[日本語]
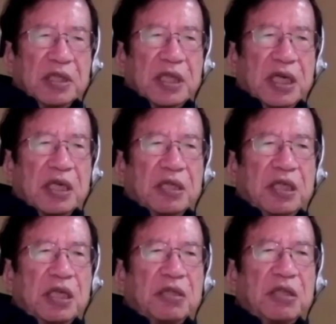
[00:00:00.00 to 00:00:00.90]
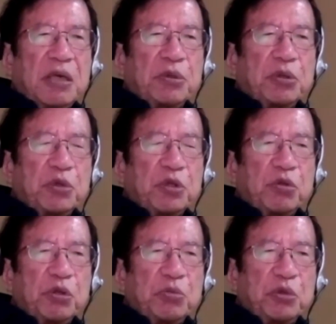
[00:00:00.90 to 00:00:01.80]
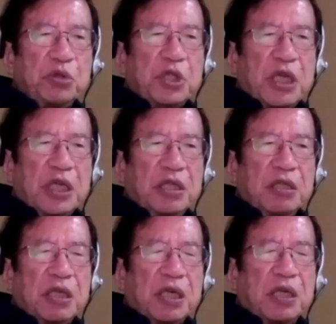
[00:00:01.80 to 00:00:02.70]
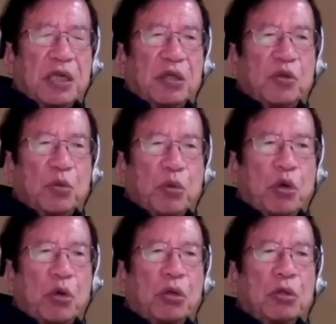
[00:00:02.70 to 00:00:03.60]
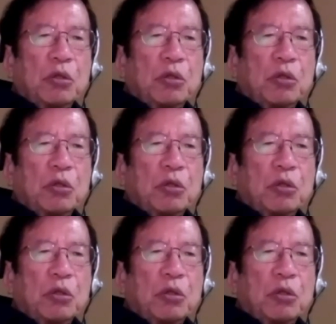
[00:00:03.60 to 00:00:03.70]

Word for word: だから人間ってのはもともとそういうもんじゃないんだけれども、